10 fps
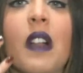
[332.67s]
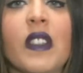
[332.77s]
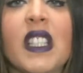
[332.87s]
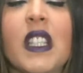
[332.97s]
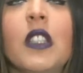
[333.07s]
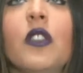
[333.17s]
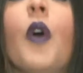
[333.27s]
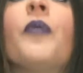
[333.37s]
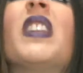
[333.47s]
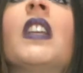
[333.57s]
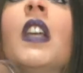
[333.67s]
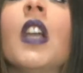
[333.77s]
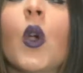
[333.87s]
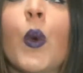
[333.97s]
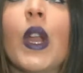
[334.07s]
dà fastidio
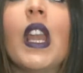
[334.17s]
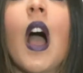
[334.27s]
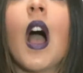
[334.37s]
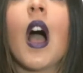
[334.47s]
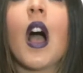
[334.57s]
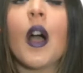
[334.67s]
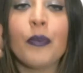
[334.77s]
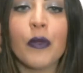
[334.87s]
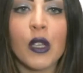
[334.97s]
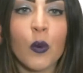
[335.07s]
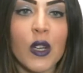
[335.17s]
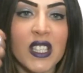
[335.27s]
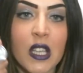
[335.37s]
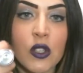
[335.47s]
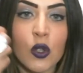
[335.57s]
quella, mm, quel
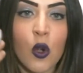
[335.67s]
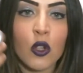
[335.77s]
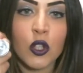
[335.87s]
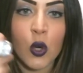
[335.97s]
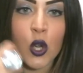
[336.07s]
senso di